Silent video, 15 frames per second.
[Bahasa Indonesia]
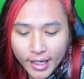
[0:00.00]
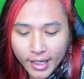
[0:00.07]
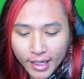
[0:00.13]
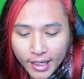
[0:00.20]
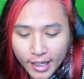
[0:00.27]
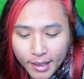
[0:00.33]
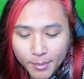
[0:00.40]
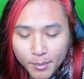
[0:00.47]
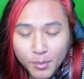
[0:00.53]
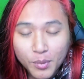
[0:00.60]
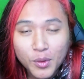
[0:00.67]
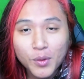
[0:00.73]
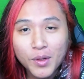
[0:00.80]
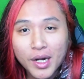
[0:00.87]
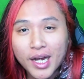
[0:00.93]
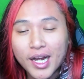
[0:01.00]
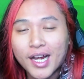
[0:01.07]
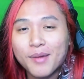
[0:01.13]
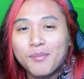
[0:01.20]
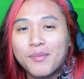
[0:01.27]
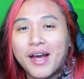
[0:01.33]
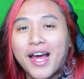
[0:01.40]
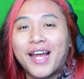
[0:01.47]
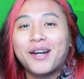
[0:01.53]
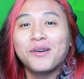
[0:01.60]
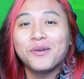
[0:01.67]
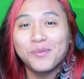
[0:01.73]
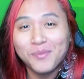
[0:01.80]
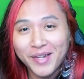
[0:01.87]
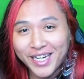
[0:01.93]
um, gue
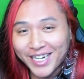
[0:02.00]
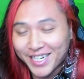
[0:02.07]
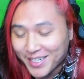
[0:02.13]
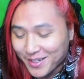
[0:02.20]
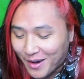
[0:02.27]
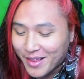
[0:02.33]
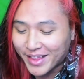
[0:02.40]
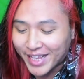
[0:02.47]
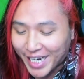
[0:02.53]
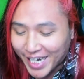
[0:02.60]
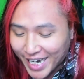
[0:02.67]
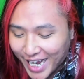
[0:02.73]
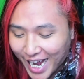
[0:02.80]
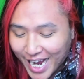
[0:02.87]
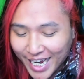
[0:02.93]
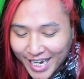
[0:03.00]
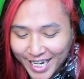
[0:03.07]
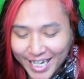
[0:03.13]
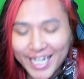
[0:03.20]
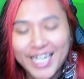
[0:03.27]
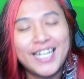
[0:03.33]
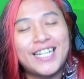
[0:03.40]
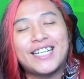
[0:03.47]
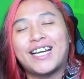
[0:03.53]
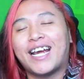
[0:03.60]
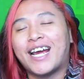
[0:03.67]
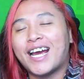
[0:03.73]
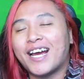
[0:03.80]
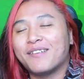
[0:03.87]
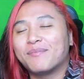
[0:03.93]
baru bikin konten lagi.
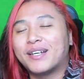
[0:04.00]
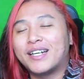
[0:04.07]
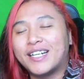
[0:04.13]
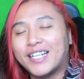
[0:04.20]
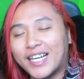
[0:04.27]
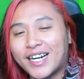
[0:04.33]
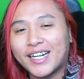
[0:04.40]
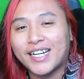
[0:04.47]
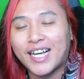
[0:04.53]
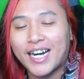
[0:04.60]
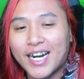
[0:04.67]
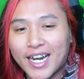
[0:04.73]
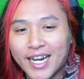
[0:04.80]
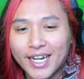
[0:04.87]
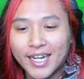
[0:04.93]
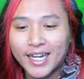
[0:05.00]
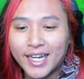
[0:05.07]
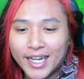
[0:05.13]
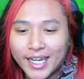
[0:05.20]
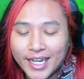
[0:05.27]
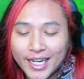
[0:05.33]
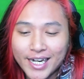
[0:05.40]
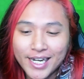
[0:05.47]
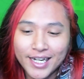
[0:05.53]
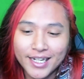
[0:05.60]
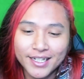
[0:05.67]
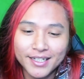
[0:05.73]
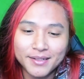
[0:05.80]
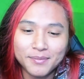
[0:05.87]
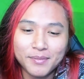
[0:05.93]
Ya, benar. Karena ini
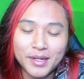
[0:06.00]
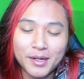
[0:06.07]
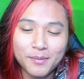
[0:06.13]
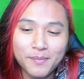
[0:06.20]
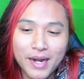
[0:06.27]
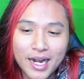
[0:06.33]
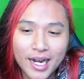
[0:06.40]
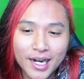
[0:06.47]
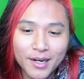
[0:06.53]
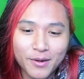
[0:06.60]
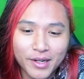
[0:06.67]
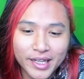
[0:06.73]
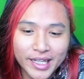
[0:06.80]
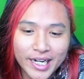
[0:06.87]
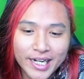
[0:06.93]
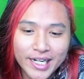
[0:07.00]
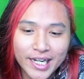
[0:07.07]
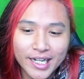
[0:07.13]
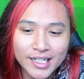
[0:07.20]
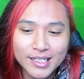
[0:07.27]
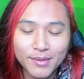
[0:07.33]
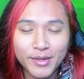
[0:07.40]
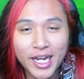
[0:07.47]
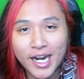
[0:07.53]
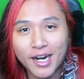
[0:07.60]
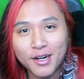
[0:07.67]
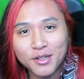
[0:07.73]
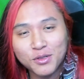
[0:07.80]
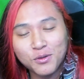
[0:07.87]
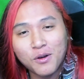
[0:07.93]
merupakan konten yang sebenarnya
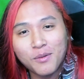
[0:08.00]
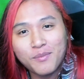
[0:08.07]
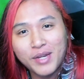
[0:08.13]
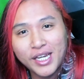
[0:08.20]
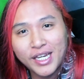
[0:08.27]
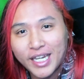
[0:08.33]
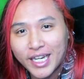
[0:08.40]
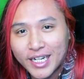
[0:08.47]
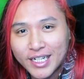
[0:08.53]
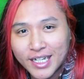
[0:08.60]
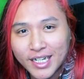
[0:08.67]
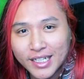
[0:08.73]
harus gue bikin